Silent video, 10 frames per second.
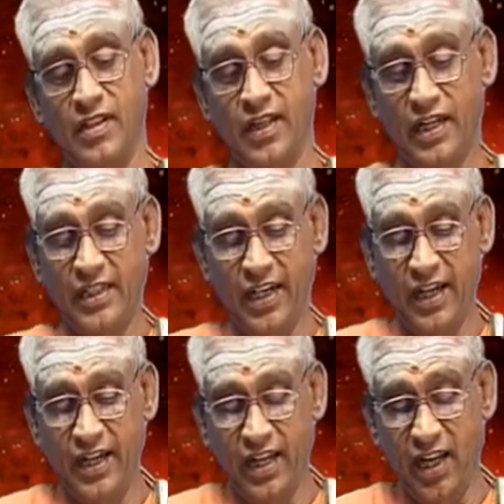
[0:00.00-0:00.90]

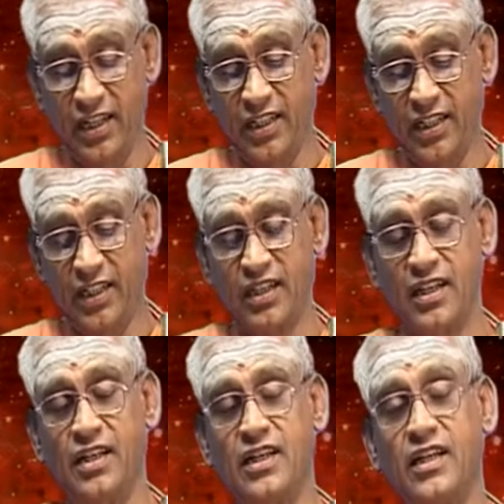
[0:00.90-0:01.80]
தட்டழியாது
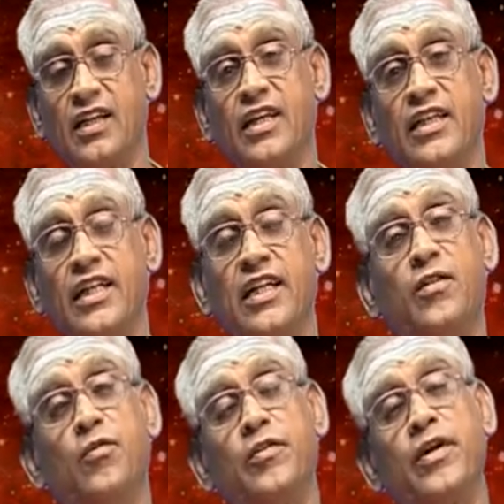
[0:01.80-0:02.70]
என்று
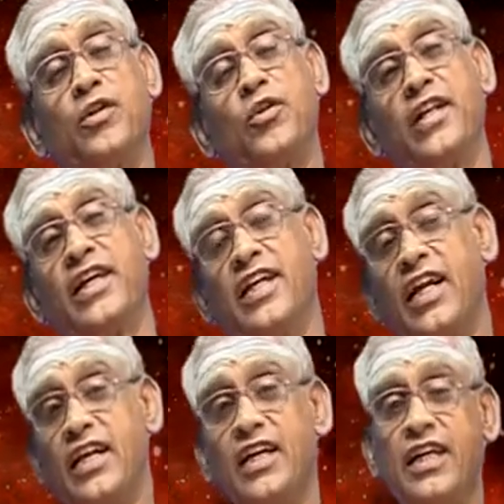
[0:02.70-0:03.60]
முன்னே
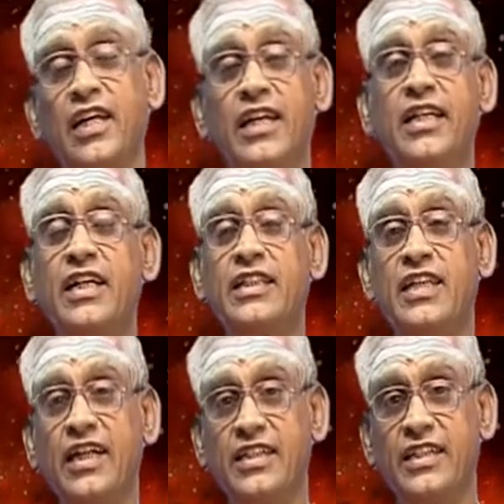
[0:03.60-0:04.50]
சொல்லியிருக்கிறார் இங்கு
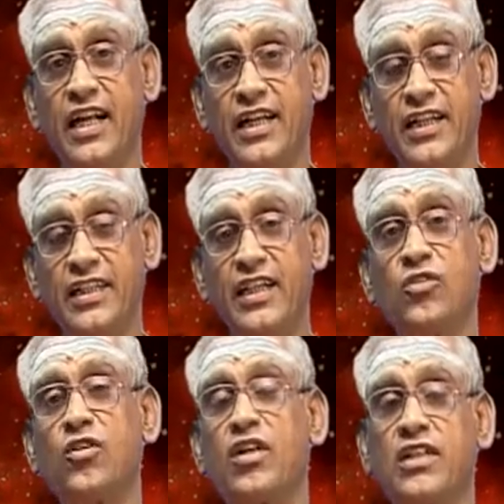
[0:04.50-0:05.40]
தட்டு அழிந்து
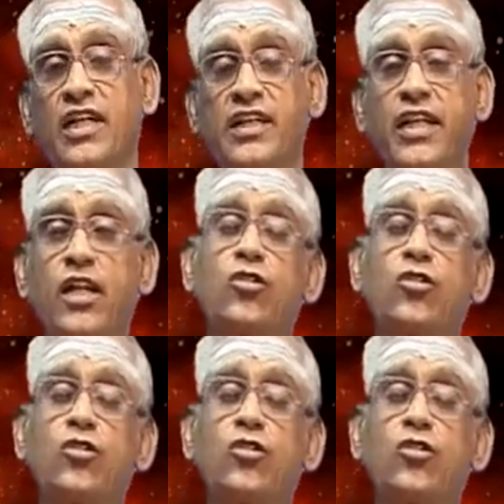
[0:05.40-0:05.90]
என்று சொன்னார் தட்டு என்று